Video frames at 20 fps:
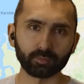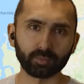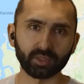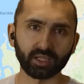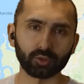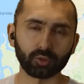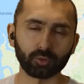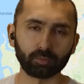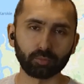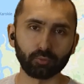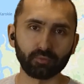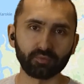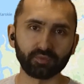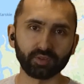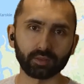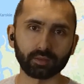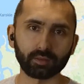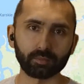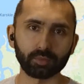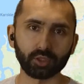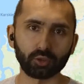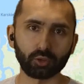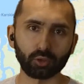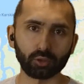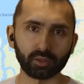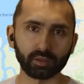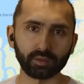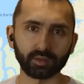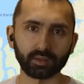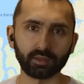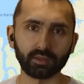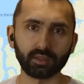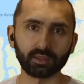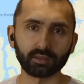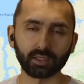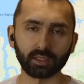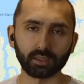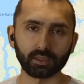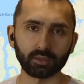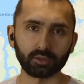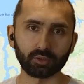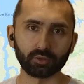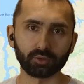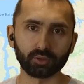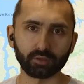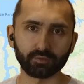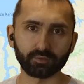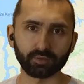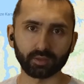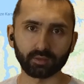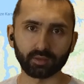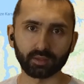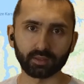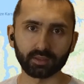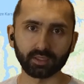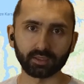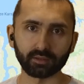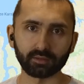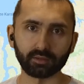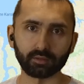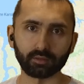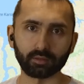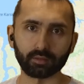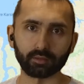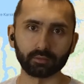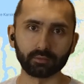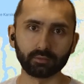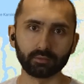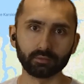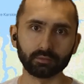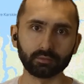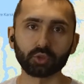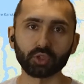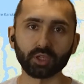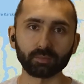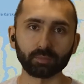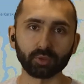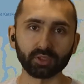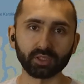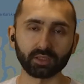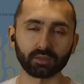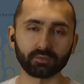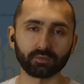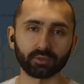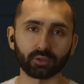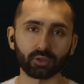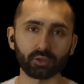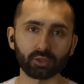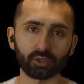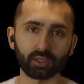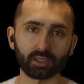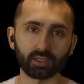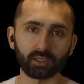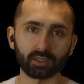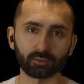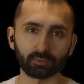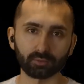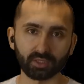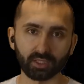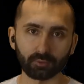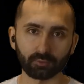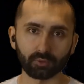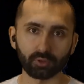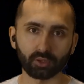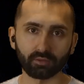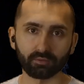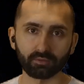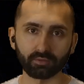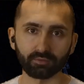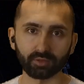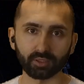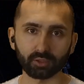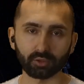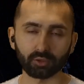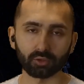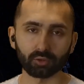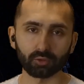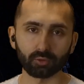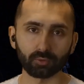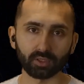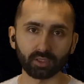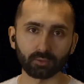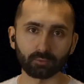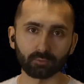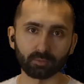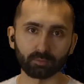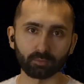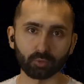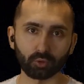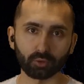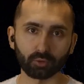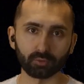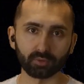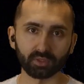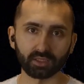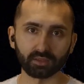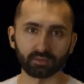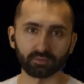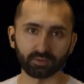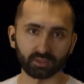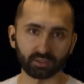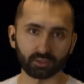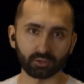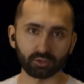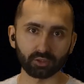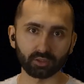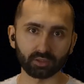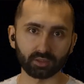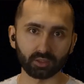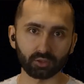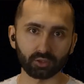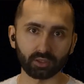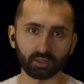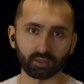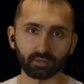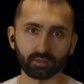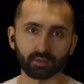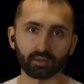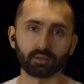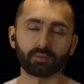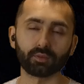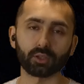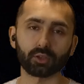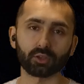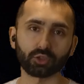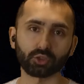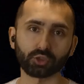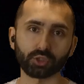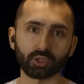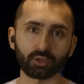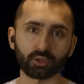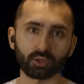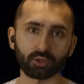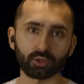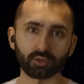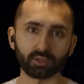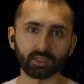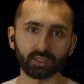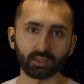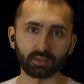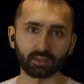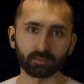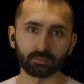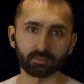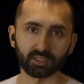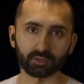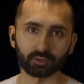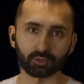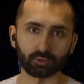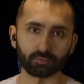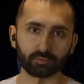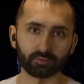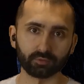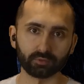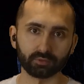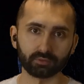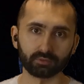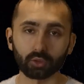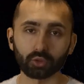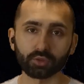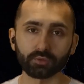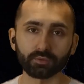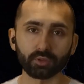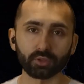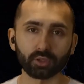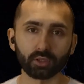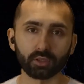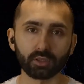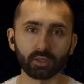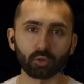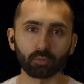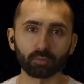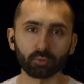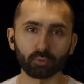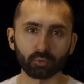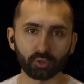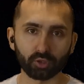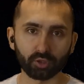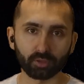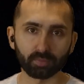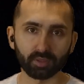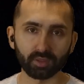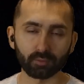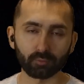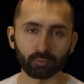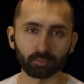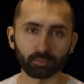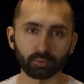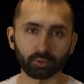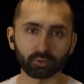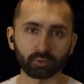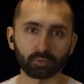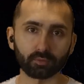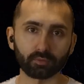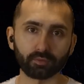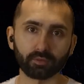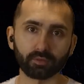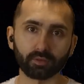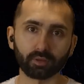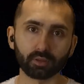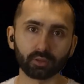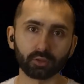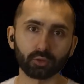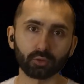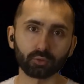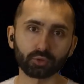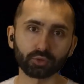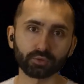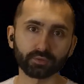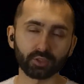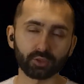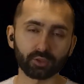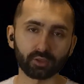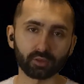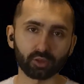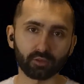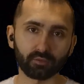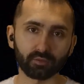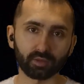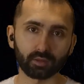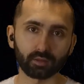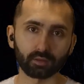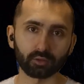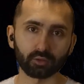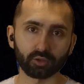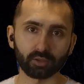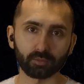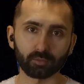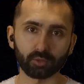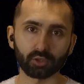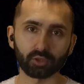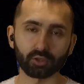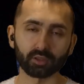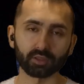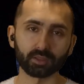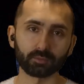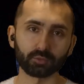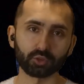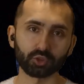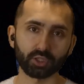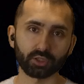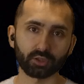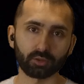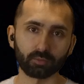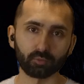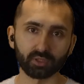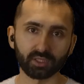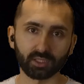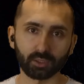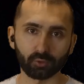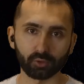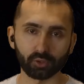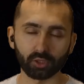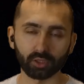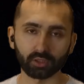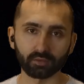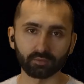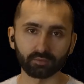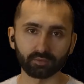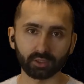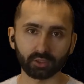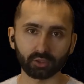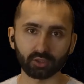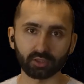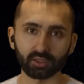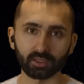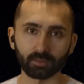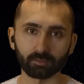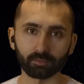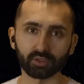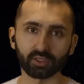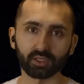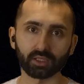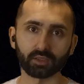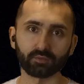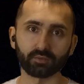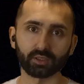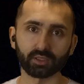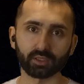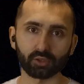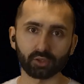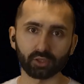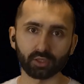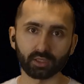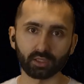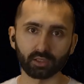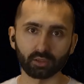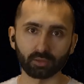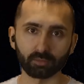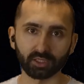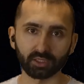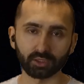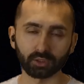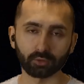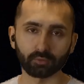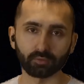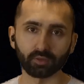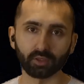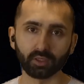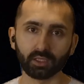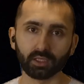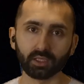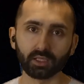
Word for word: wybrano półwysep Kolski niedaleko norweskiej granicy. Przez ponad 20 lat udało się wywiercić dziurę głęboką na 12 261 metrów. Oczywiście nie obyło się bez kłopotów. Już w 1983 udało się dowiercić na ponad 12 kilometrów,